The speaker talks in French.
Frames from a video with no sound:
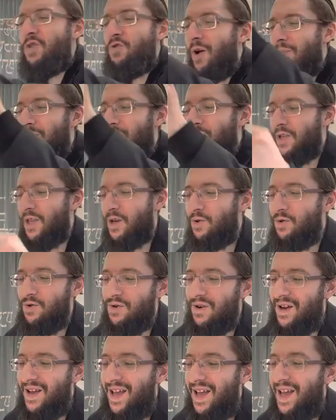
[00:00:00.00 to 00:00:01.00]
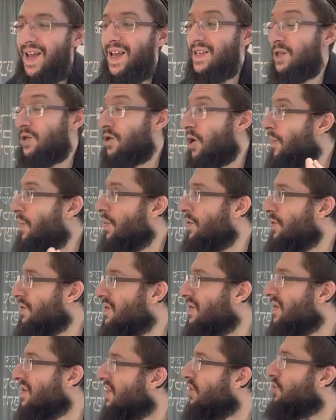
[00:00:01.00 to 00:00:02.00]
tout répondre en un coup. C'est qu'en
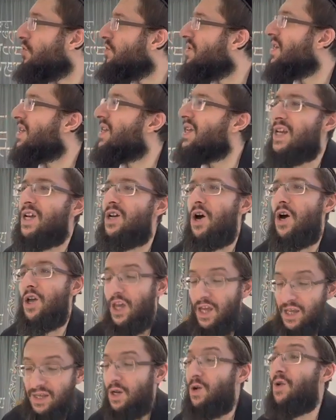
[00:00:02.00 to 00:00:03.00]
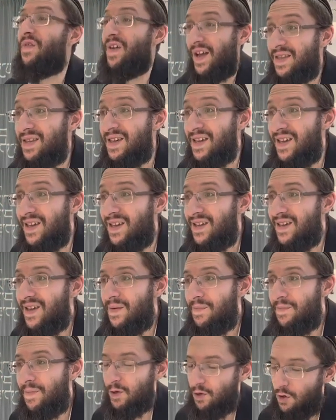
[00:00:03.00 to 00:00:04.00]
plus, si tu me dis qu'il est goy et il s'est converti,
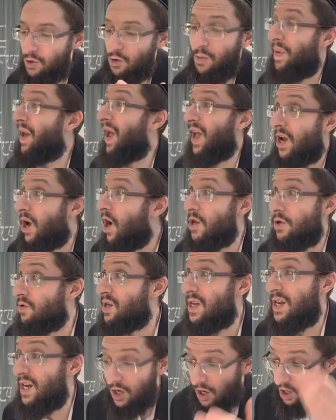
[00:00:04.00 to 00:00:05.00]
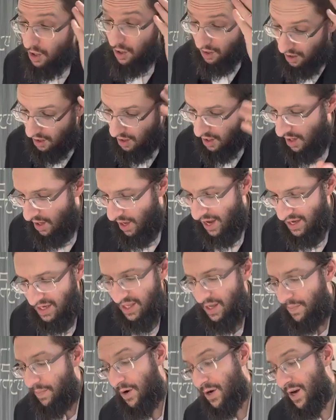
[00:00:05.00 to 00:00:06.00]
parce que son père est goy, donc il est goy à
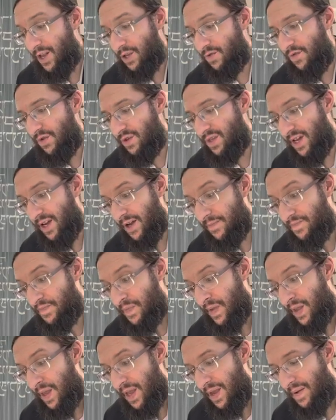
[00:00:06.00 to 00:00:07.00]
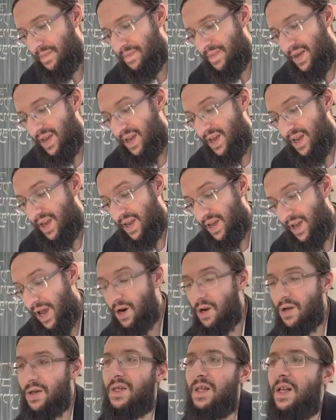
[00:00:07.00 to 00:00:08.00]
cette époque-là, tu veux dire, mais
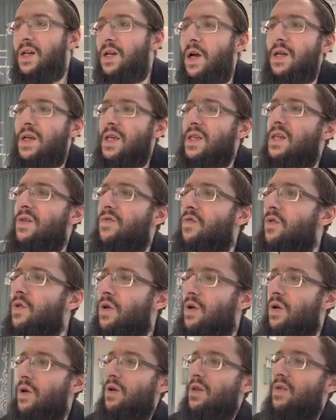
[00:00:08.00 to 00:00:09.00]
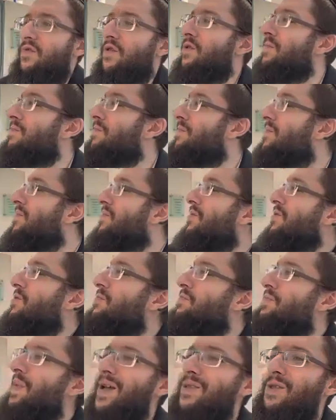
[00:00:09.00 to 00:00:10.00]
alors si l'ego, qu'est-ce qu'il veut Il veut
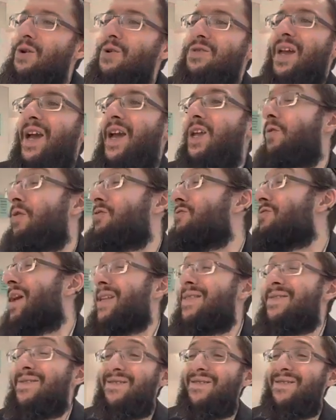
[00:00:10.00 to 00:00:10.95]
une, part dans le territoire de Dan